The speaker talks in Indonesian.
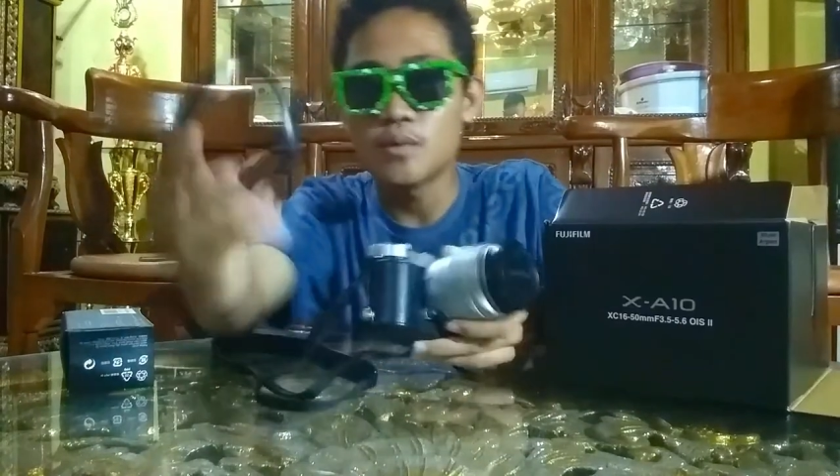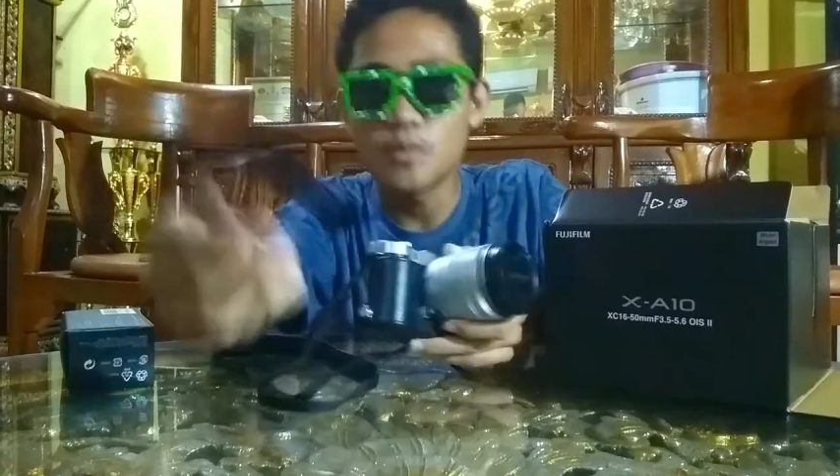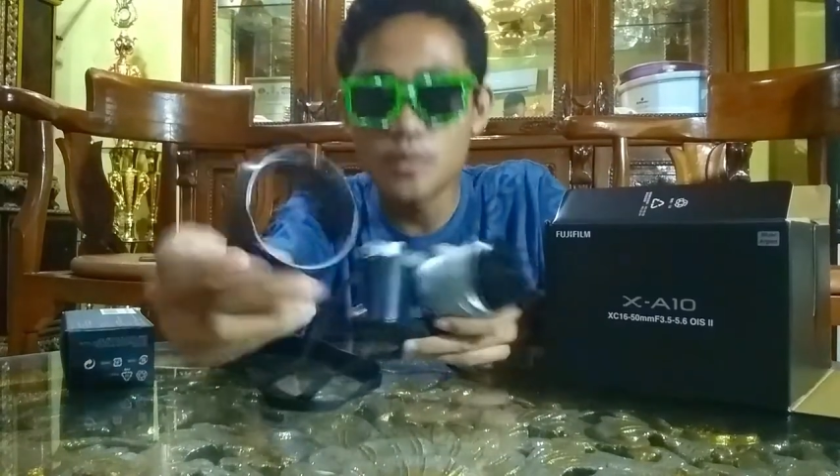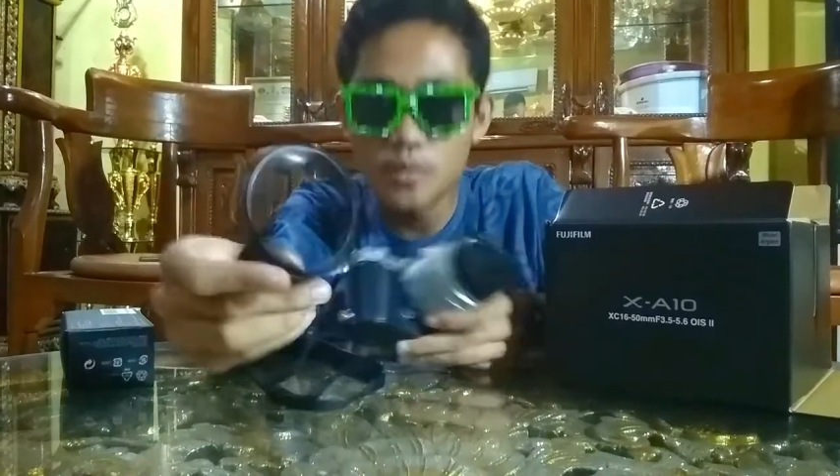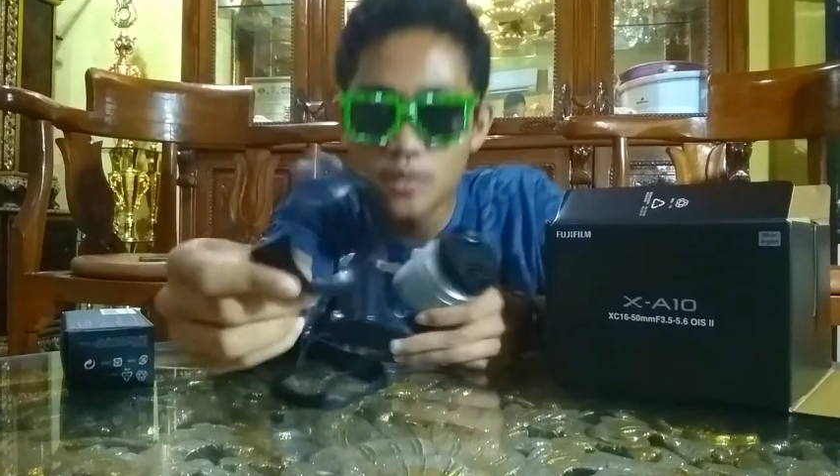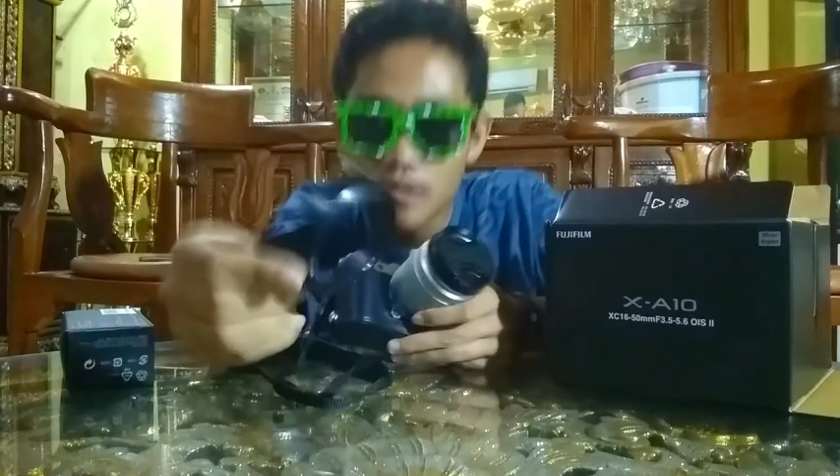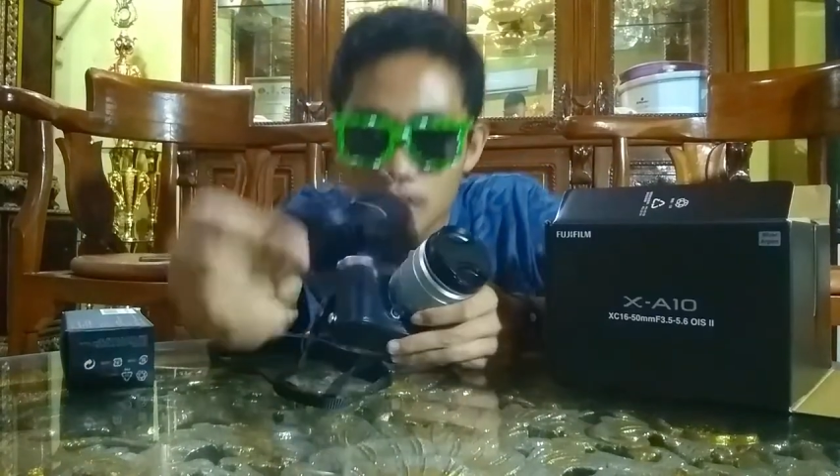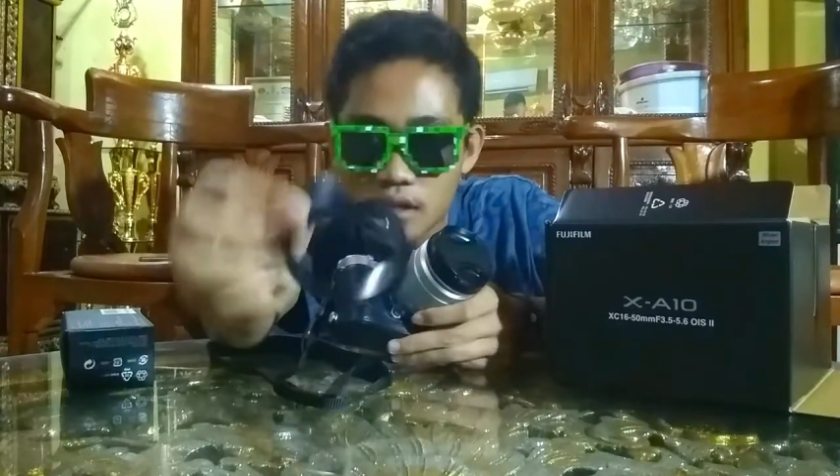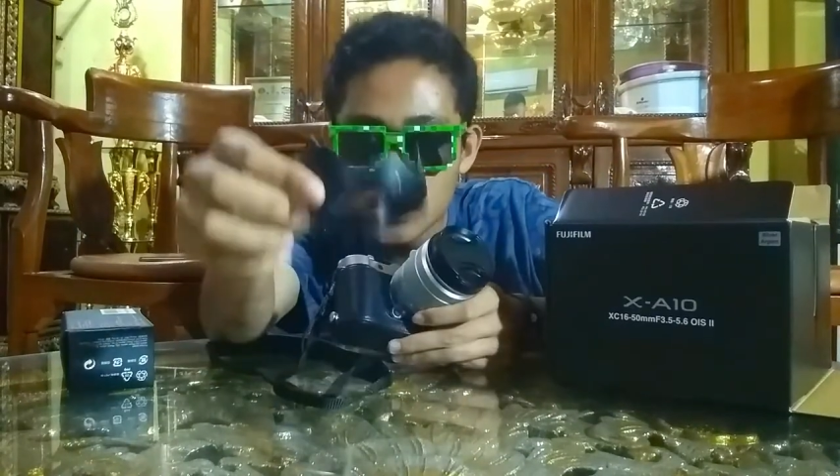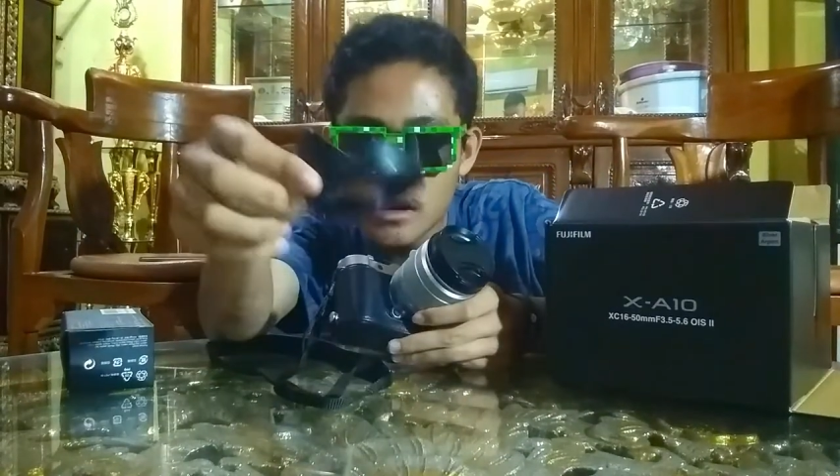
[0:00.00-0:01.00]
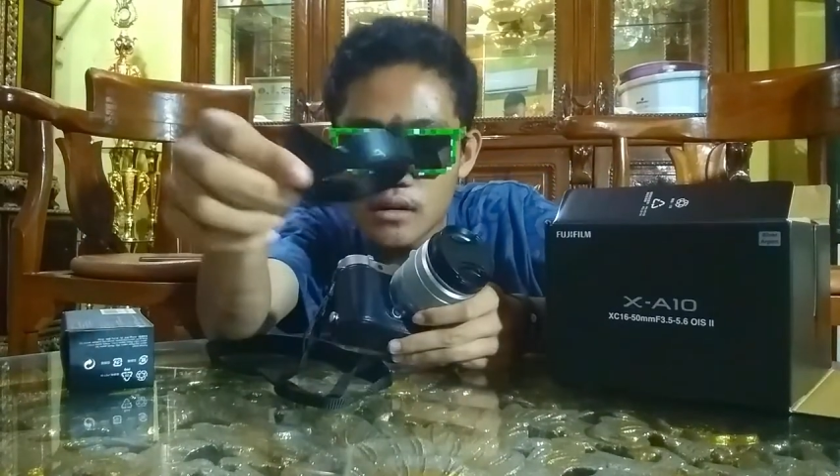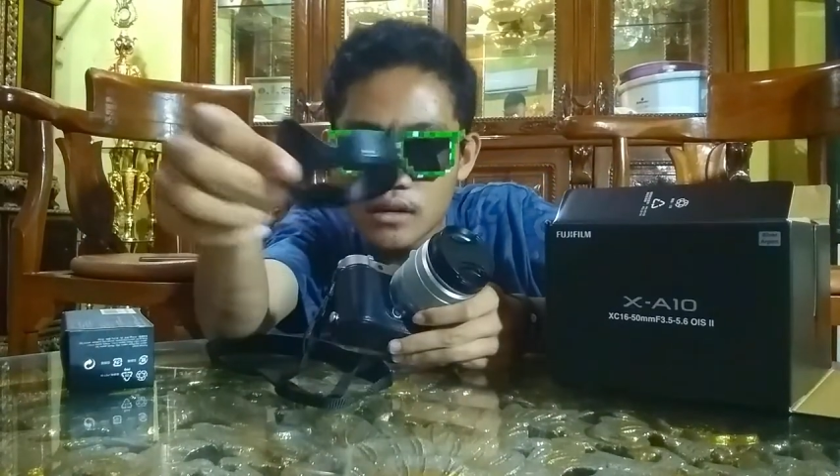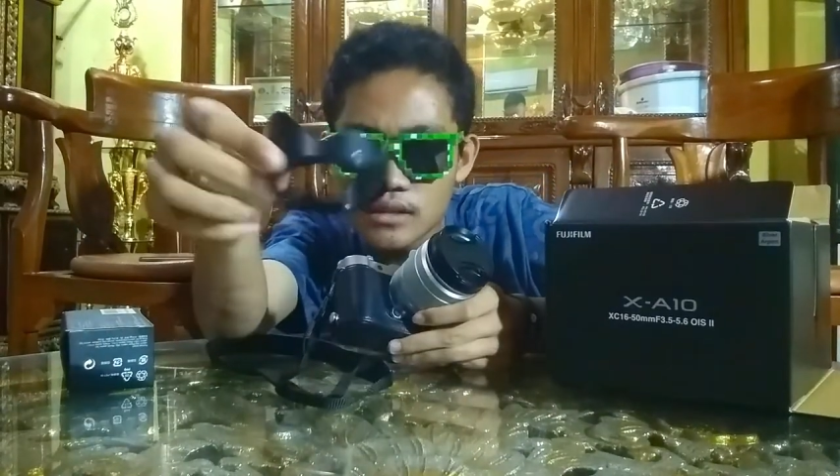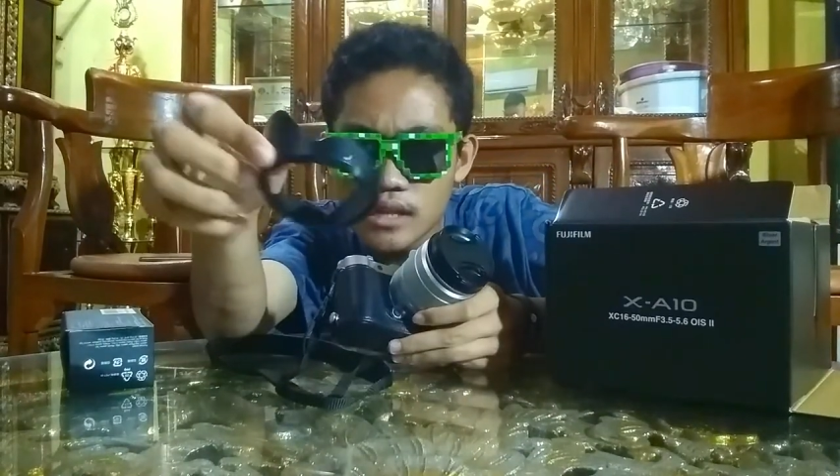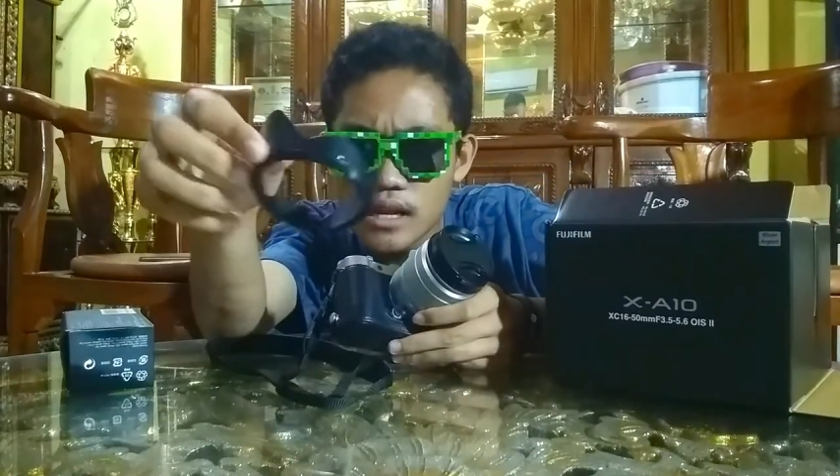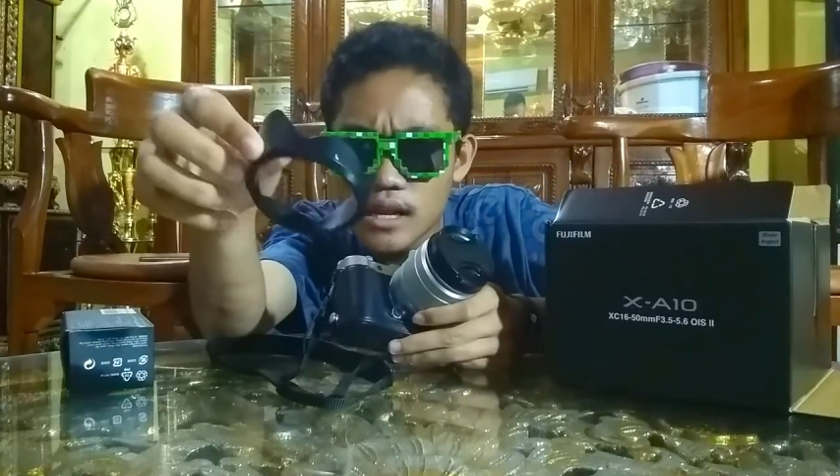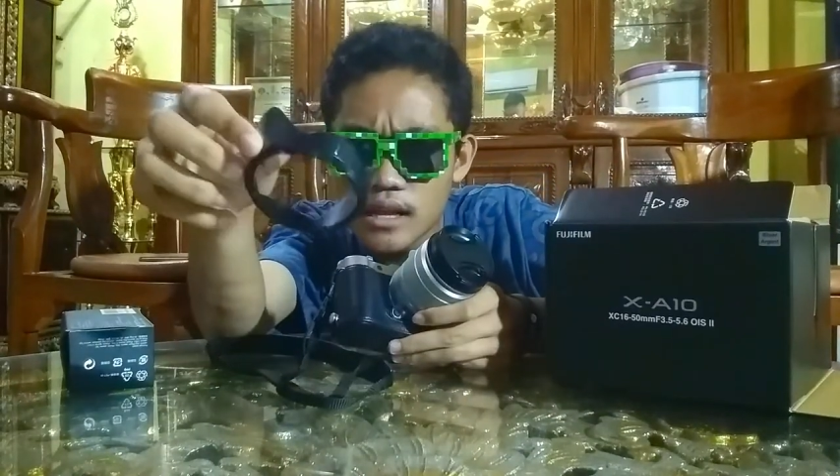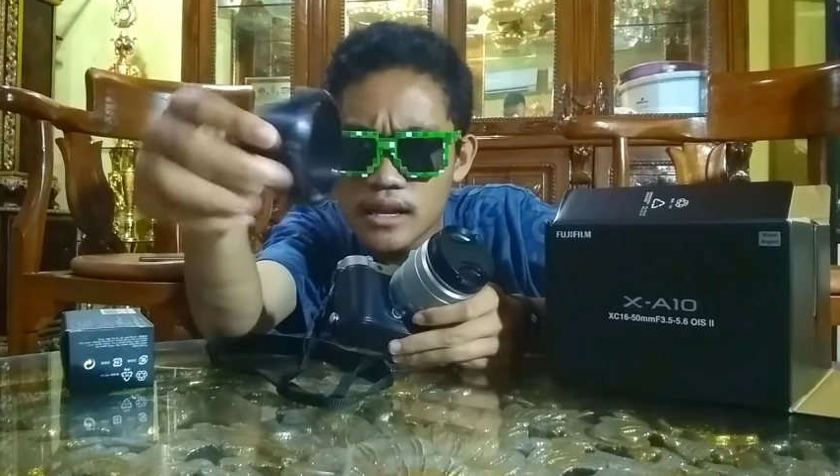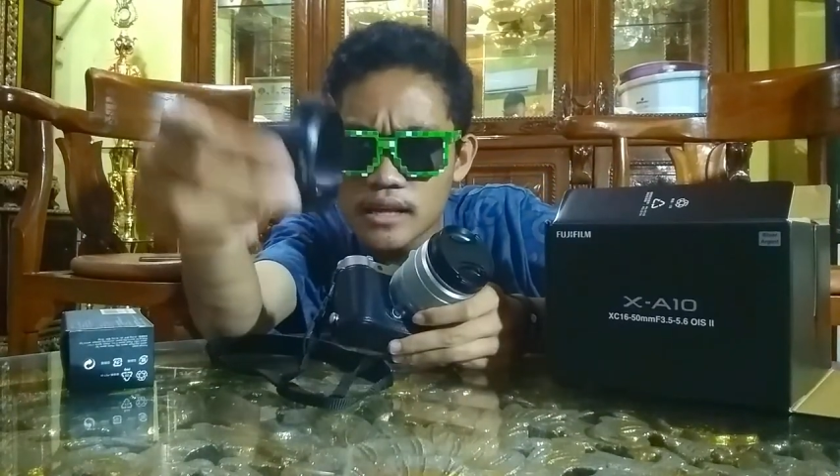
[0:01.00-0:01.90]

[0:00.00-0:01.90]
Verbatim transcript: uh ini kalau nggak salah